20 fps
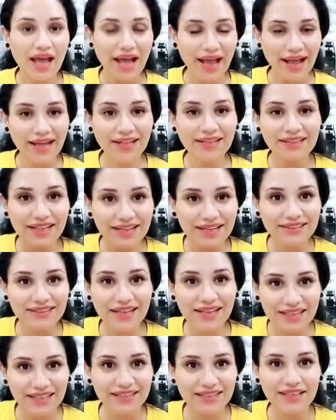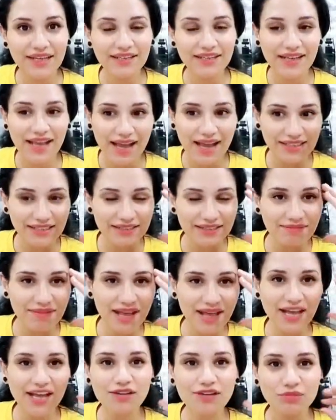عندك ده جدا يعني
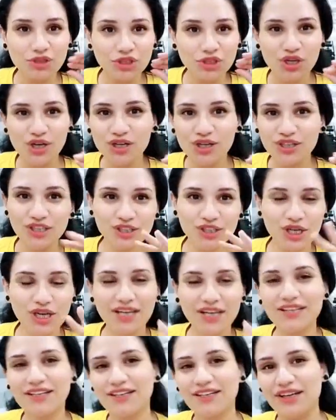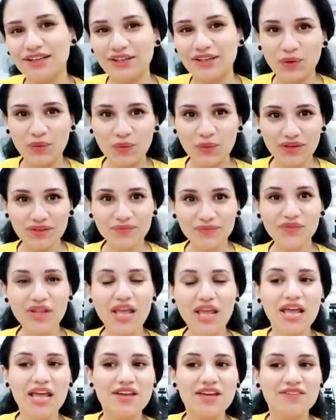دماغك ما شاء الله شغاله الله ينور
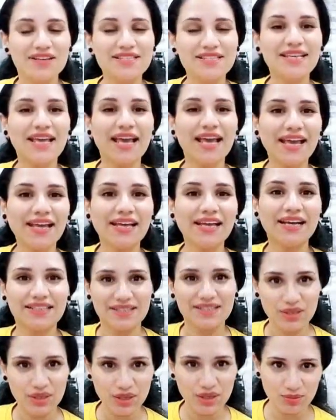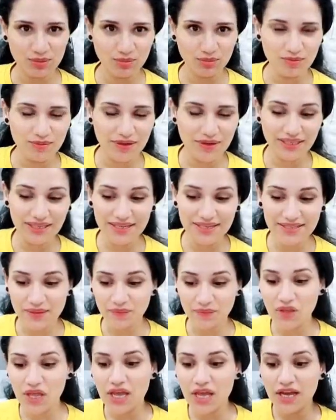فدي حاجه كتير مميزه
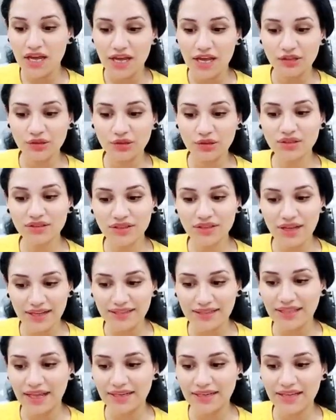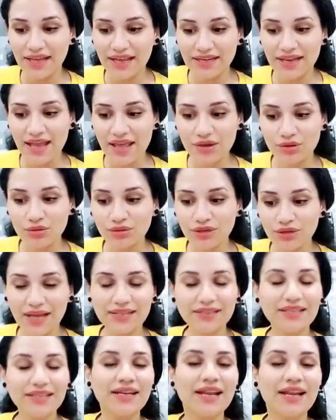النقطه الثانيه ان هيكون
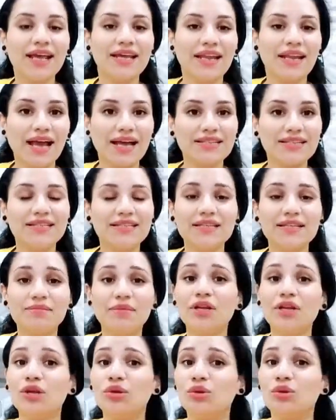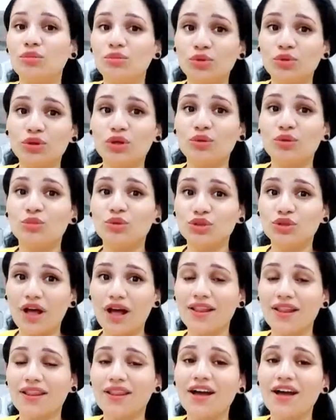عندنا العديد من الامور
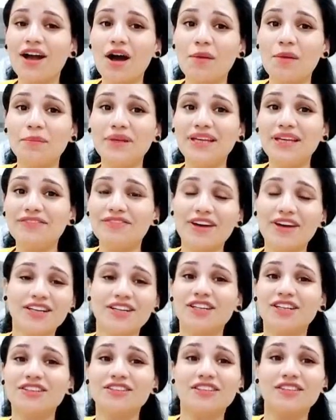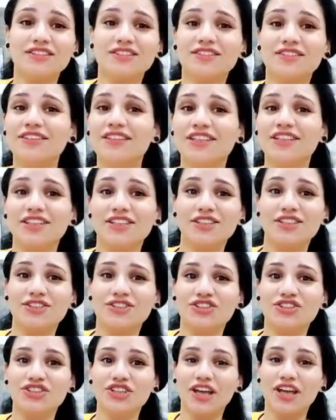المتعلقه بفن
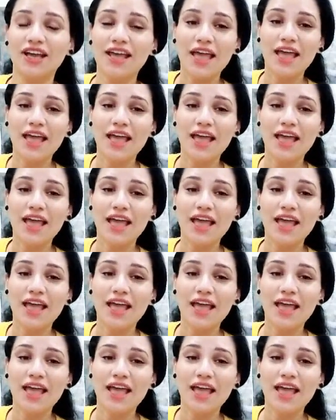التطنيش